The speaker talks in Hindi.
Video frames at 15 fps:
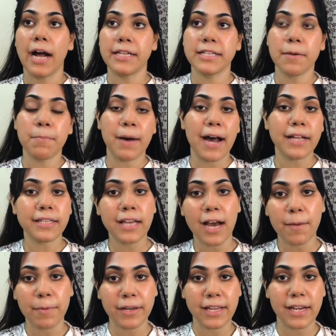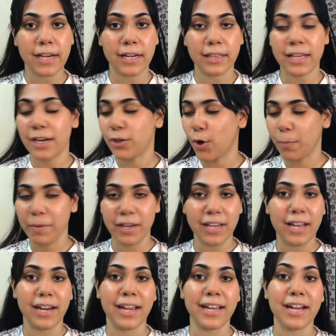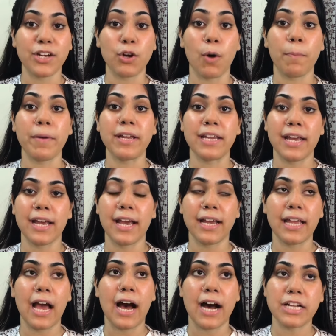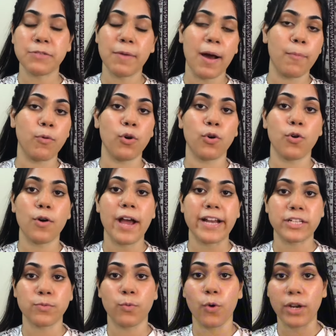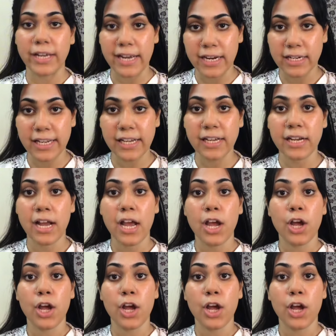अच्छा बात यहाँ पर ये करते हैं टॉपिक ये नहीं है टॉपिक ये है कि आज मैं आप लोग को एक्सपोलिएटिंग